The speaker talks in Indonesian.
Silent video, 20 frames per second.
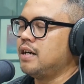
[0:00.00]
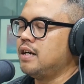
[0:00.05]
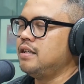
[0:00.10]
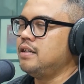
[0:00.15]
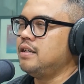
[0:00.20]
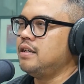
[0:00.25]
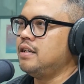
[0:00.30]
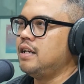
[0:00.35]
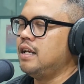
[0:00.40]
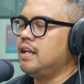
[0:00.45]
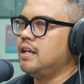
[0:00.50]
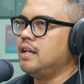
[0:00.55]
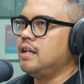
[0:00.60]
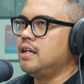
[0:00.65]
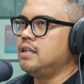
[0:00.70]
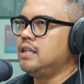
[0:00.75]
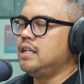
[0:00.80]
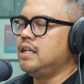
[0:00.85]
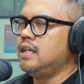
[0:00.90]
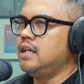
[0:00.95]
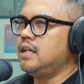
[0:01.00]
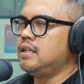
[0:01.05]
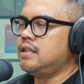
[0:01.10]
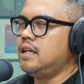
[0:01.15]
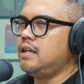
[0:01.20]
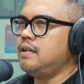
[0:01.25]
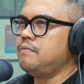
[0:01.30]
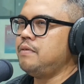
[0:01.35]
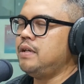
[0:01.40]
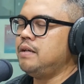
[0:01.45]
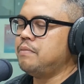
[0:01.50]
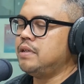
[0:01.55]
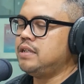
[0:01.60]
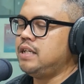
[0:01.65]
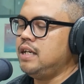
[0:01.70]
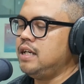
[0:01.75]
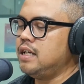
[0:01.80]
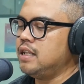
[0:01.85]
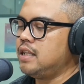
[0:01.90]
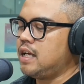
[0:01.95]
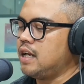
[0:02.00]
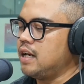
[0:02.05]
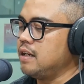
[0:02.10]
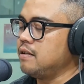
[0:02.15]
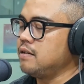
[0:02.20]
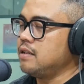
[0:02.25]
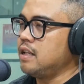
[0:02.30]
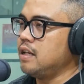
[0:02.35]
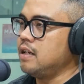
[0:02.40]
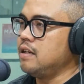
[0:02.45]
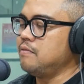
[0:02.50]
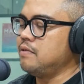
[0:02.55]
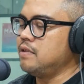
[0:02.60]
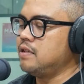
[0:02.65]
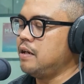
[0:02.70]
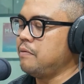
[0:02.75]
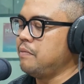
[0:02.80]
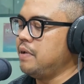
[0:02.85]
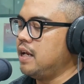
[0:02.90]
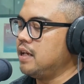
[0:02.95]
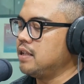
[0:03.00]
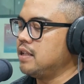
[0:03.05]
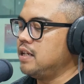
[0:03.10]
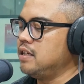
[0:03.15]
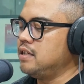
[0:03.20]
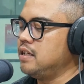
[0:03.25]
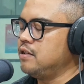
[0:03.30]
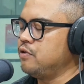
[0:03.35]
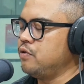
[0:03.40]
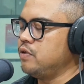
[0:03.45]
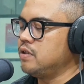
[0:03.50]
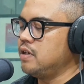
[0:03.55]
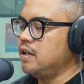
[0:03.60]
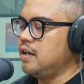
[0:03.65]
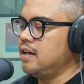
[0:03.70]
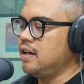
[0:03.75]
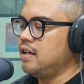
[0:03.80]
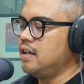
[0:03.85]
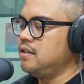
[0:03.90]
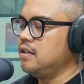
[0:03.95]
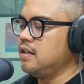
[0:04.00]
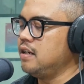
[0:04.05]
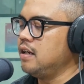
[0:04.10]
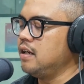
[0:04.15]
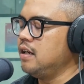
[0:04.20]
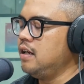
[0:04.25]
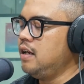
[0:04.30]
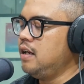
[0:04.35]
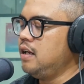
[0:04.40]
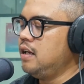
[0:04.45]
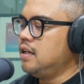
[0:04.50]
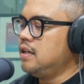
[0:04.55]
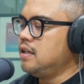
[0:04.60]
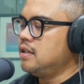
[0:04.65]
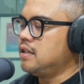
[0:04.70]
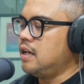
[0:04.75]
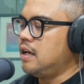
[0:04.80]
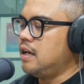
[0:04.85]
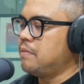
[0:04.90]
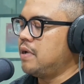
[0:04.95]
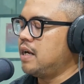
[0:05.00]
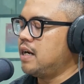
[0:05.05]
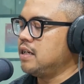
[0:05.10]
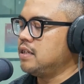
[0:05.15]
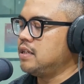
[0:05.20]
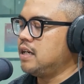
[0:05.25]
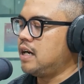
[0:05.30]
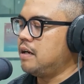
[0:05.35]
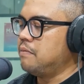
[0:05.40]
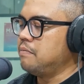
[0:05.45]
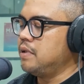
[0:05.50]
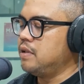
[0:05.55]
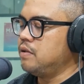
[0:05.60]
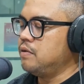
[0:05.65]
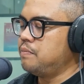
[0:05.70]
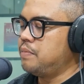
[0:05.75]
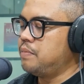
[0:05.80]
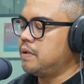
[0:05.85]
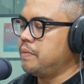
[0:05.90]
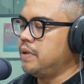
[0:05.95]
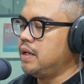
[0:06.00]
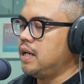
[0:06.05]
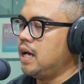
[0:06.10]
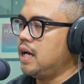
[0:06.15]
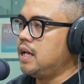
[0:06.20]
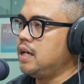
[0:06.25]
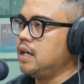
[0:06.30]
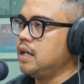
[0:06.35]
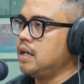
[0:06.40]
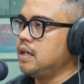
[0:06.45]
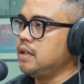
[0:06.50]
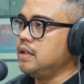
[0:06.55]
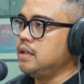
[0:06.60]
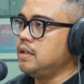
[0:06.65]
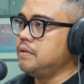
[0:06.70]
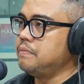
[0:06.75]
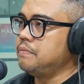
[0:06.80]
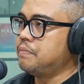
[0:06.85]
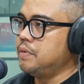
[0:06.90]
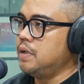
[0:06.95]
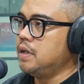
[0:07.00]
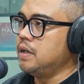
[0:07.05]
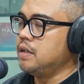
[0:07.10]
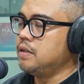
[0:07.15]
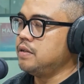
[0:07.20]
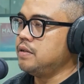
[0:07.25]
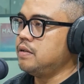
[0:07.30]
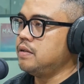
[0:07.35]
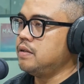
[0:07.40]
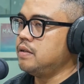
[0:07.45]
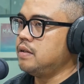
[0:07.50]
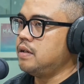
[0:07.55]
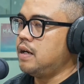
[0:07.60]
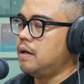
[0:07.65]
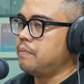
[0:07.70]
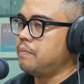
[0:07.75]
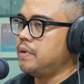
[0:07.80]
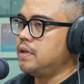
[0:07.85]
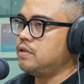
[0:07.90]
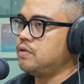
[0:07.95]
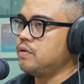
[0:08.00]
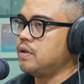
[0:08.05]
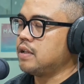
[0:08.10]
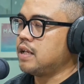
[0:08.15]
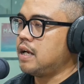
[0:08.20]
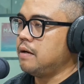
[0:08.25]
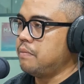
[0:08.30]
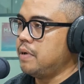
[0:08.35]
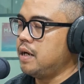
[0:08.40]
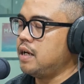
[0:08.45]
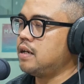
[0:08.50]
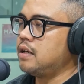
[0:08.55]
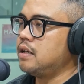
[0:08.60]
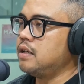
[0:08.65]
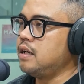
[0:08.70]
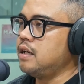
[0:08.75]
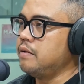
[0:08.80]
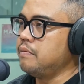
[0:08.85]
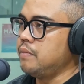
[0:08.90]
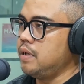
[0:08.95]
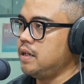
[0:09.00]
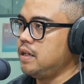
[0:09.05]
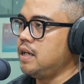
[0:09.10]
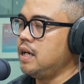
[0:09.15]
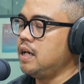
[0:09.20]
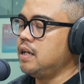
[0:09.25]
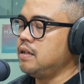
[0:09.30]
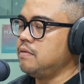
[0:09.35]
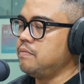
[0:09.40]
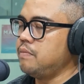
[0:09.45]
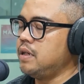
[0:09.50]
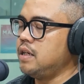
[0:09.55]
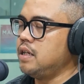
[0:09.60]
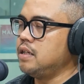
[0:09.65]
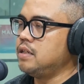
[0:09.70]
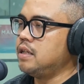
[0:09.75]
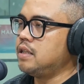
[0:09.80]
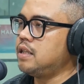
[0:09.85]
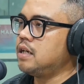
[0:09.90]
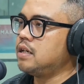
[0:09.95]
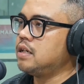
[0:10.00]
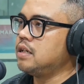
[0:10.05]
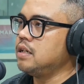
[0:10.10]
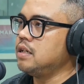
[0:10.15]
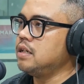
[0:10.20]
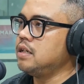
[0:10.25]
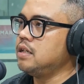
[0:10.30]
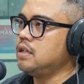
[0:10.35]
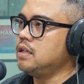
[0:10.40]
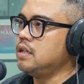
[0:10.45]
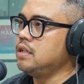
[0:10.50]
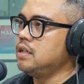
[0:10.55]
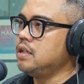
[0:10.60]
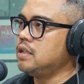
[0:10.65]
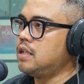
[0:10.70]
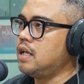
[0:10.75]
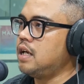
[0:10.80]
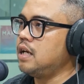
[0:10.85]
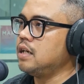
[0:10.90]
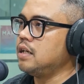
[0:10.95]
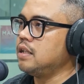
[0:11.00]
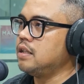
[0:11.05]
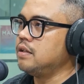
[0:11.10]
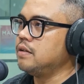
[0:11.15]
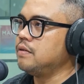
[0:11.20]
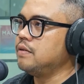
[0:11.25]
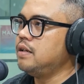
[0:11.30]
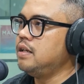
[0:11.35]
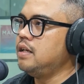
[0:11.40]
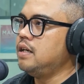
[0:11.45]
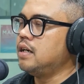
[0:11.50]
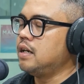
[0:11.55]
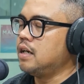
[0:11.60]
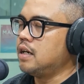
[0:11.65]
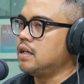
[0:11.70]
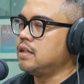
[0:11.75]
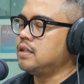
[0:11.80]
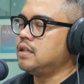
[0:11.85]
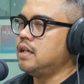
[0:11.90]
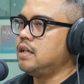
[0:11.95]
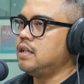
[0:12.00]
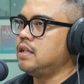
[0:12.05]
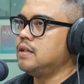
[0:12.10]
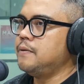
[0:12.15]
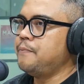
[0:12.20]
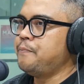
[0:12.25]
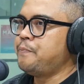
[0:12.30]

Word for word: makanya dan di saya masih ingat karena saya bilang tadi Sandwich Generation ya, saya merasakan betul perpindahan dari eh, apa surat kabar hmm. media media cetak ke digital gitu yeah. ngerasain